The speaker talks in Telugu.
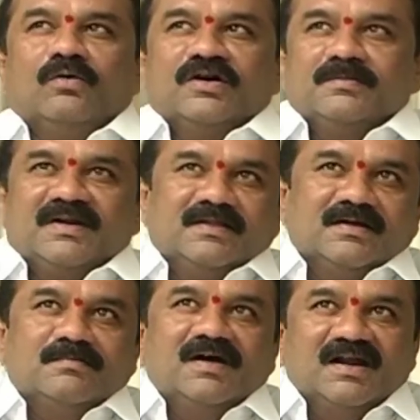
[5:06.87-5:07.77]
ఒకటి
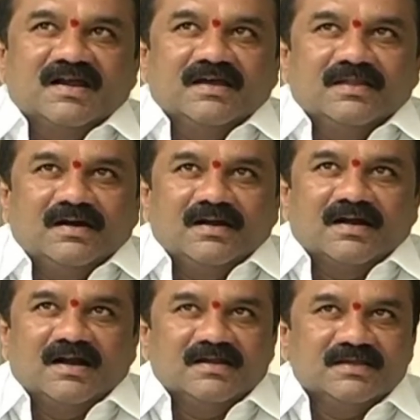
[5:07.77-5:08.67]
బ్రదర్ మనకేందంటే
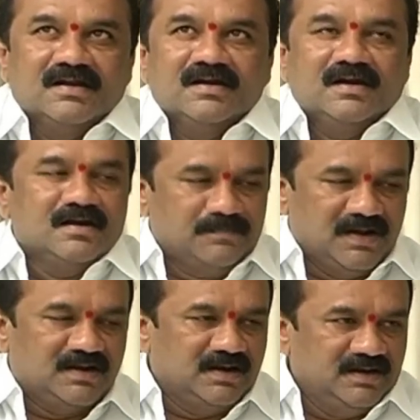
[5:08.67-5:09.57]
కన్నతల్లి లాంటి
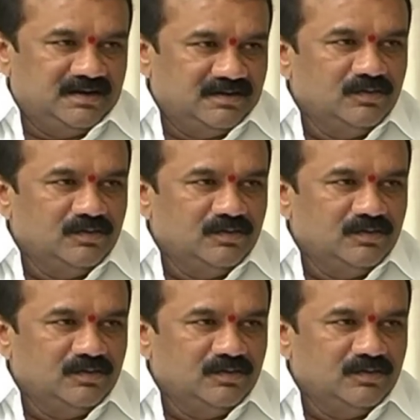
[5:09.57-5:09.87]
పార్టీ